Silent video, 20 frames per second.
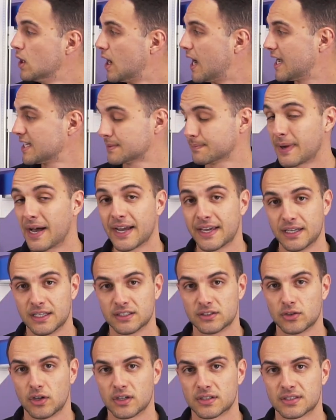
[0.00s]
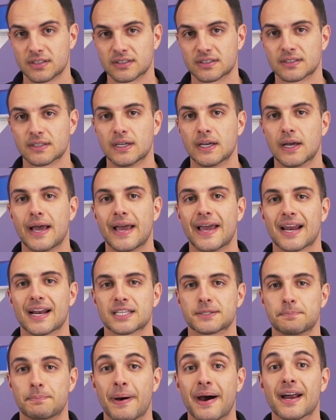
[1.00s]
as máquinas nossas
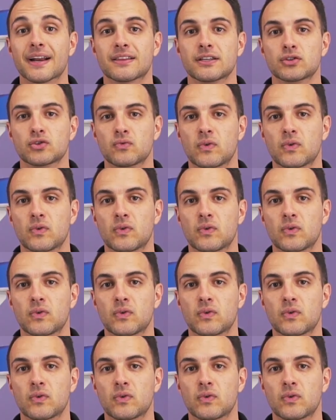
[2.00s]
elas partem